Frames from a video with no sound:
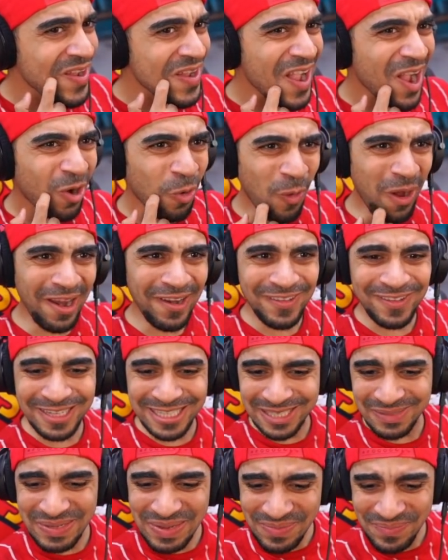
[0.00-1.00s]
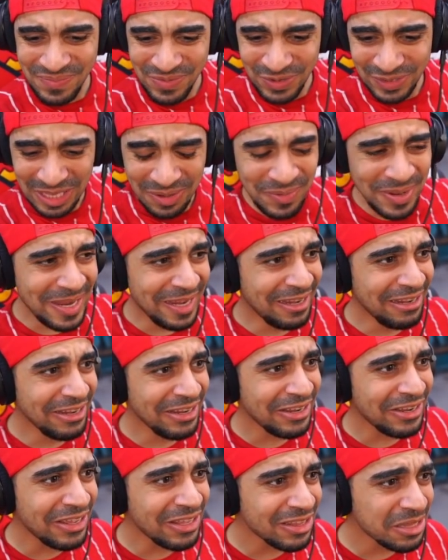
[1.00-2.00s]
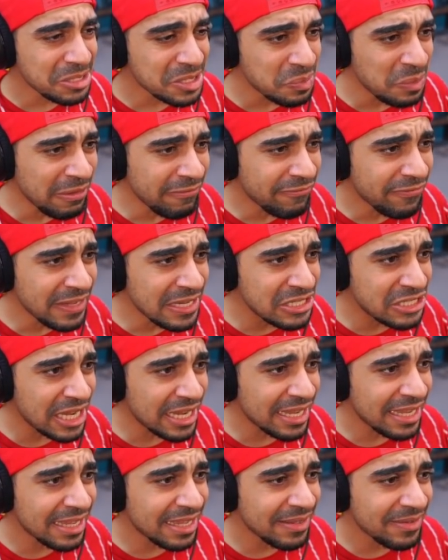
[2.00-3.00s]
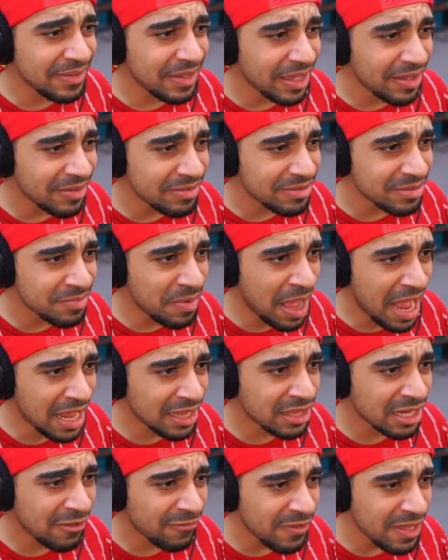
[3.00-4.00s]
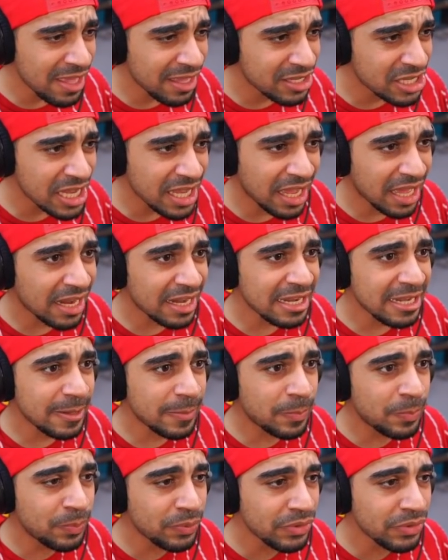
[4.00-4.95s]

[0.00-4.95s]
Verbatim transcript: يا اخوان التصميم مو طبيعي التصميم فيه شيء ما ادري فيه شيء غريب